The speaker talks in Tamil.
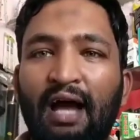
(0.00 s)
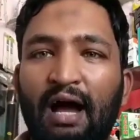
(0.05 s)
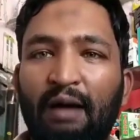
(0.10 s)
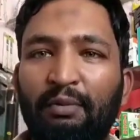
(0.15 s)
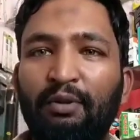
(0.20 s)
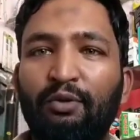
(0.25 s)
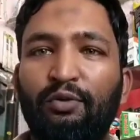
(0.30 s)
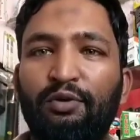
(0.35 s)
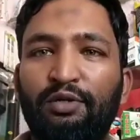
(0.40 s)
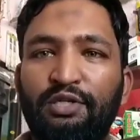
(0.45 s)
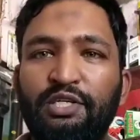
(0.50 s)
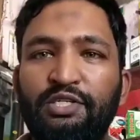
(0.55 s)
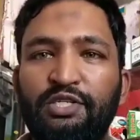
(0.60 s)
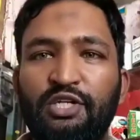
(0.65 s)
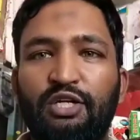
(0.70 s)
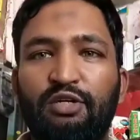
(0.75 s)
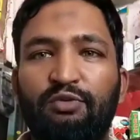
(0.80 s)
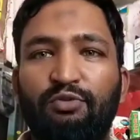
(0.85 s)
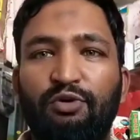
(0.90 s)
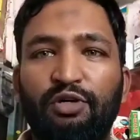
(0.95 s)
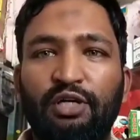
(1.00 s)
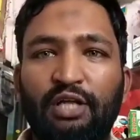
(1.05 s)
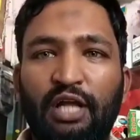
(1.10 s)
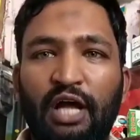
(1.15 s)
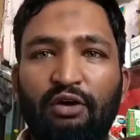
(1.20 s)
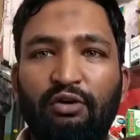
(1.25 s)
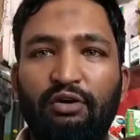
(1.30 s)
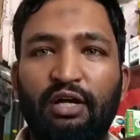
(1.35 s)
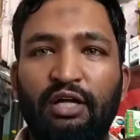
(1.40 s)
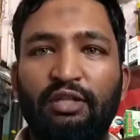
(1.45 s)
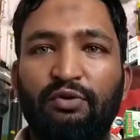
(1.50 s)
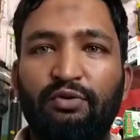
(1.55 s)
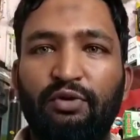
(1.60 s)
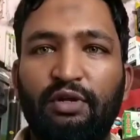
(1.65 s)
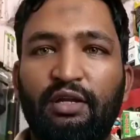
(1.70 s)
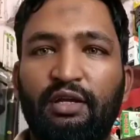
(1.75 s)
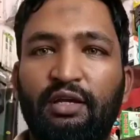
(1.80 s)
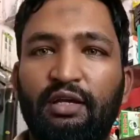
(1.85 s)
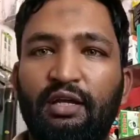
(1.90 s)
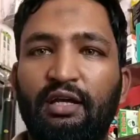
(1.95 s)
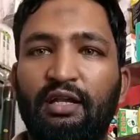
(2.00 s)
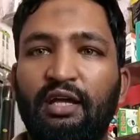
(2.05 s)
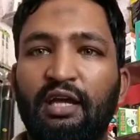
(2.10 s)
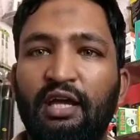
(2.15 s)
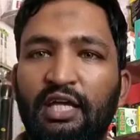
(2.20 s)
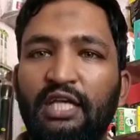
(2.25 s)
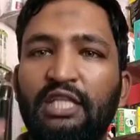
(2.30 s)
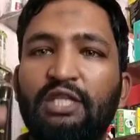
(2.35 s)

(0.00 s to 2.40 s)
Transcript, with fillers: அப்படின்னு ஒரு டிஷர்ட்டை போட்டு ராகுல் காந்தி கூட நிற்கிறார்